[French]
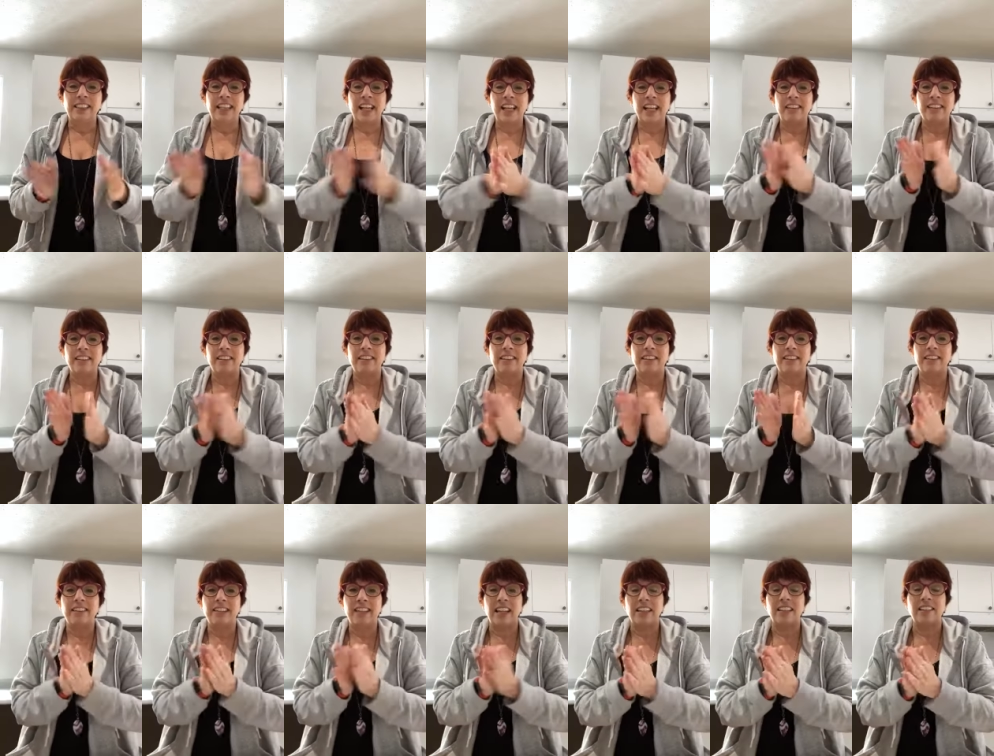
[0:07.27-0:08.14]
Yes,
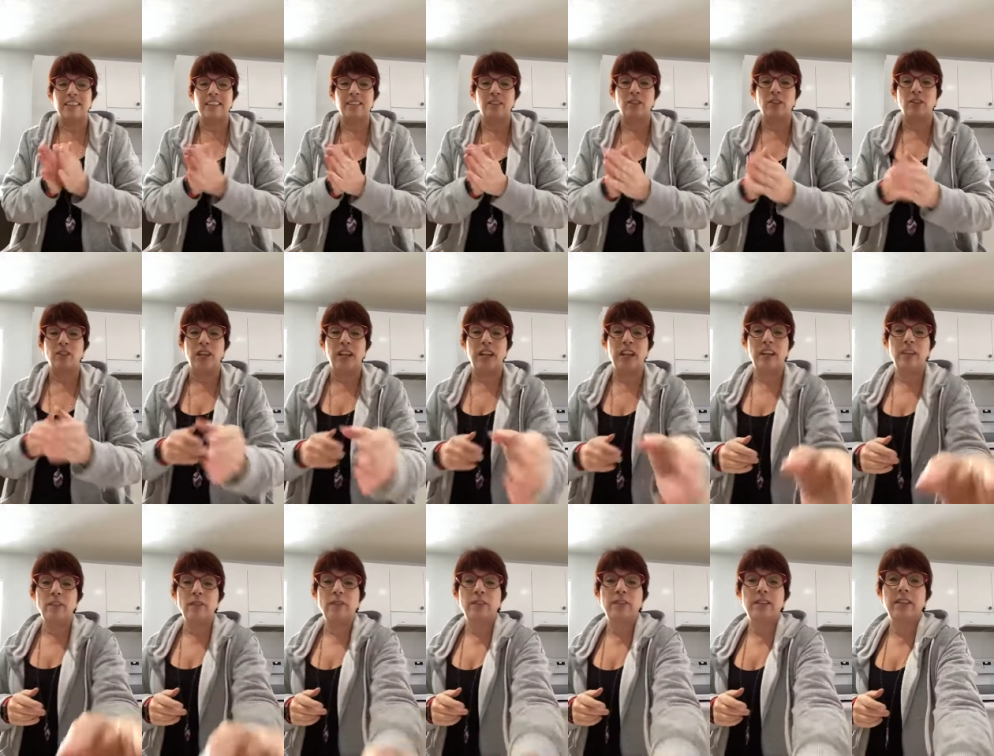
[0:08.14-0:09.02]
yes, je vais
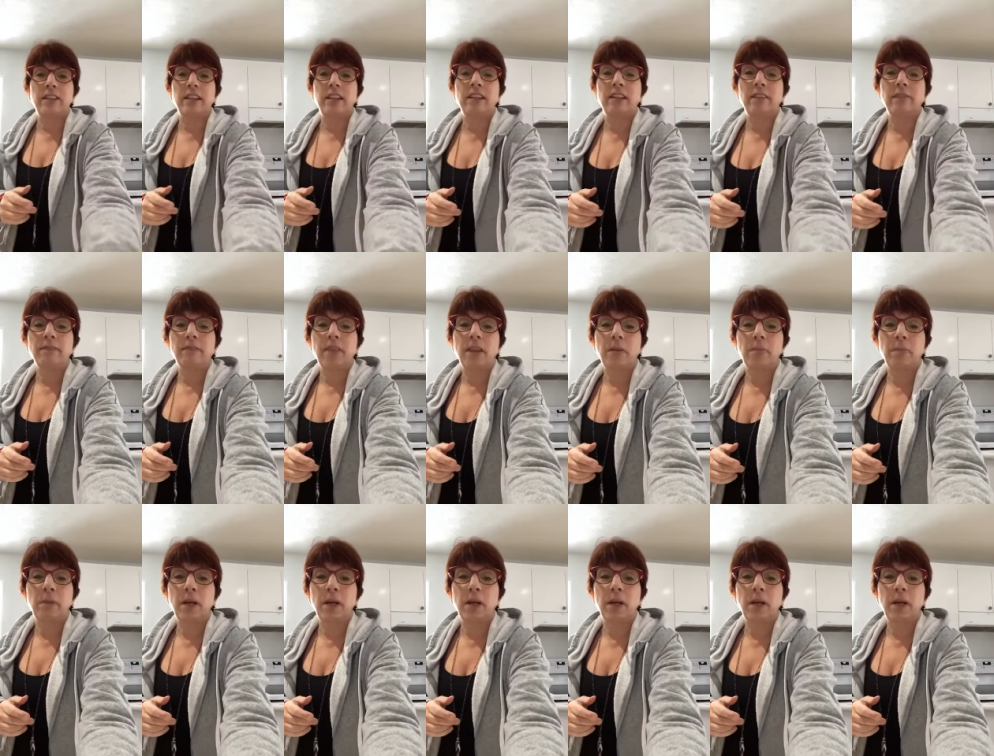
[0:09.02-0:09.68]
inviter.